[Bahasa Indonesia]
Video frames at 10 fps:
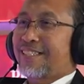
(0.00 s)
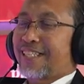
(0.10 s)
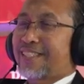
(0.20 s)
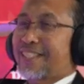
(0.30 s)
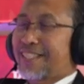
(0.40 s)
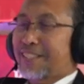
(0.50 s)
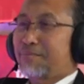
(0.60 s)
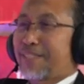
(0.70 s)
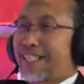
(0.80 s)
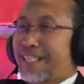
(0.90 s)
Ya, jadi
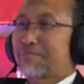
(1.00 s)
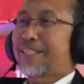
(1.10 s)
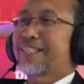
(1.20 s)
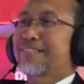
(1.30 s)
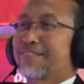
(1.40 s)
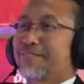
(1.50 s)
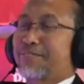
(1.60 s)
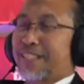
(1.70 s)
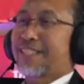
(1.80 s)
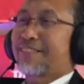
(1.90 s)
98 itu
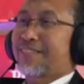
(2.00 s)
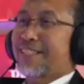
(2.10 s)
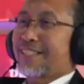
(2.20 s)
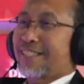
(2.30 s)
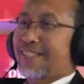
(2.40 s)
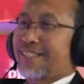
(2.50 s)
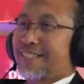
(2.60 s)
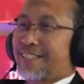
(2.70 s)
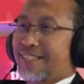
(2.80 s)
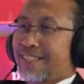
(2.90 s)
peristiwa
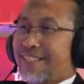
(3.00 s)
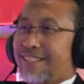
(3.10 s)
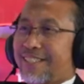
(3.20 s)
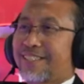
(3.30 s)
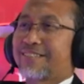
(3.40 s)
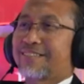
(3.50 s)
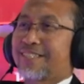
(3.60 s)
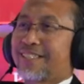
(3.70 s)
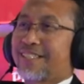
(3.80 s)
itu.